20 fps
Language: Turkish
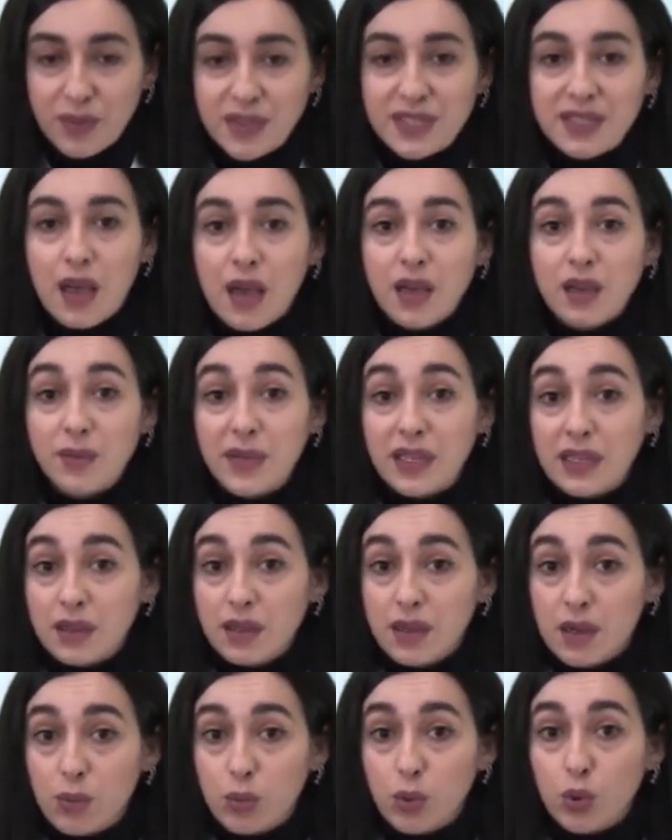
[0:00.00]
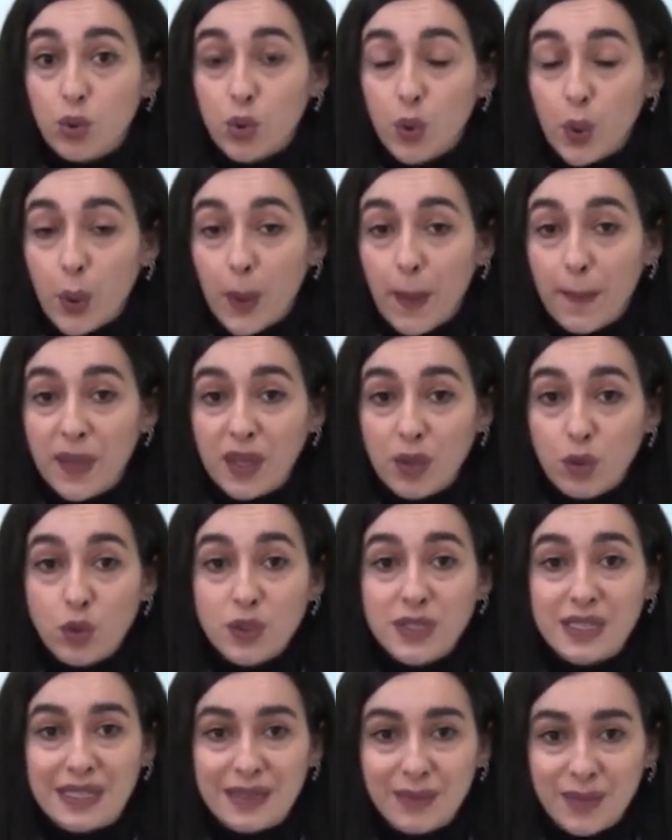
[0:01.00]
Misak Mil'in kabulü
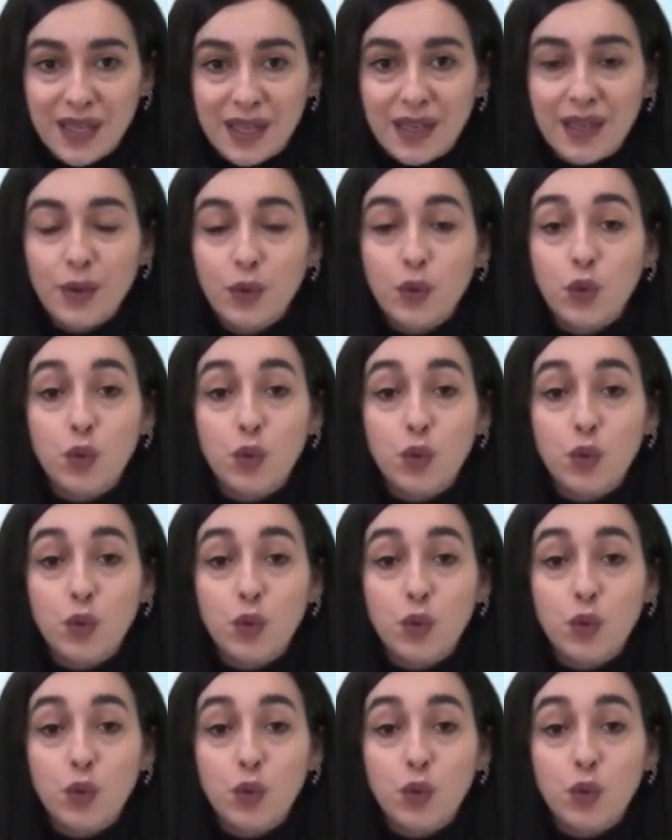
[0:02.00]
1920,